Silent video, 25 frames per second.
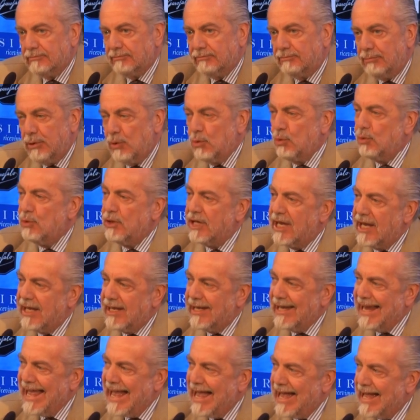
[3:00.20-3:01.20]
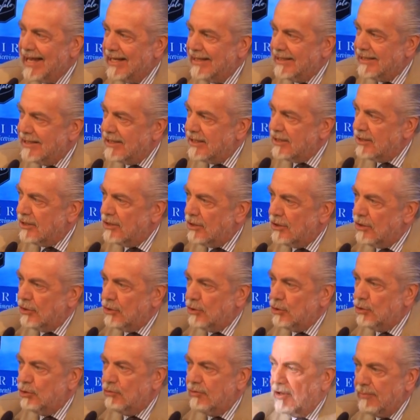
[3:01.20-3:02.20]
pluriennali
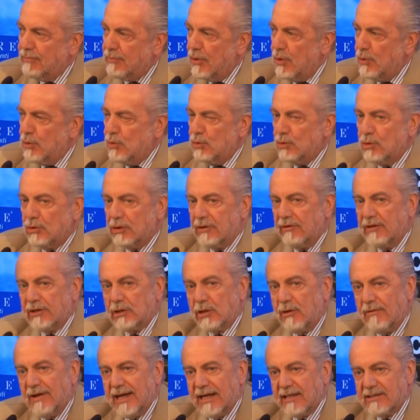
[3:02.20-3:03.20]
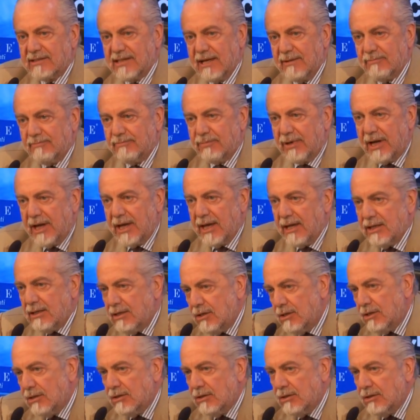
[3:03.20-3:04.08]
dove poi uno deve trovare sempre